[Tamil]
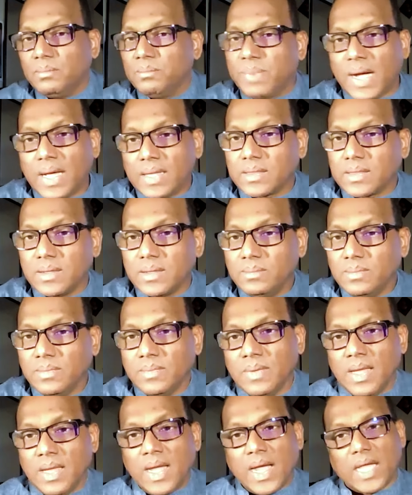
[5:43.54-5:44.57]
பார்த்தோம்
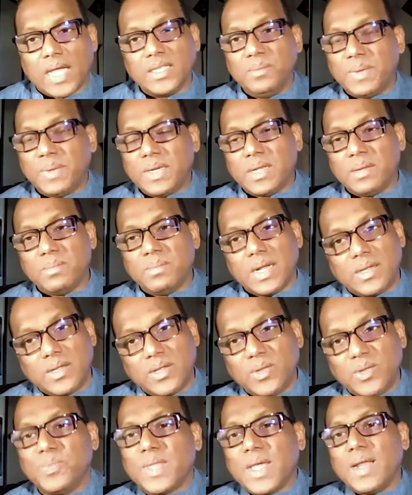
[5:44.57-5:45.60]
அது பற்றி
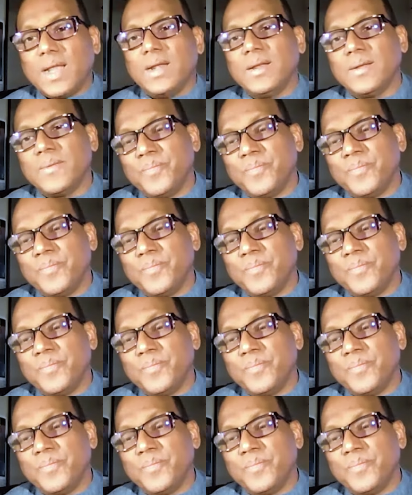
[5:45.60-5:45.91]
மட்டும்தான்